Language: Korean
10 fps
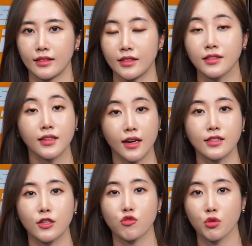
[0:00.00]
네,
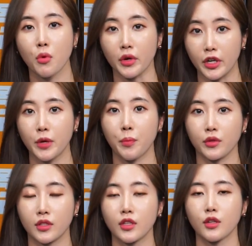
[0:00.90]
지금까지 주목
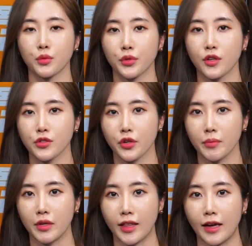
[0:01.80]
1리포트
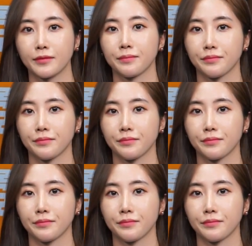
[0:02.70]
손현정입니다.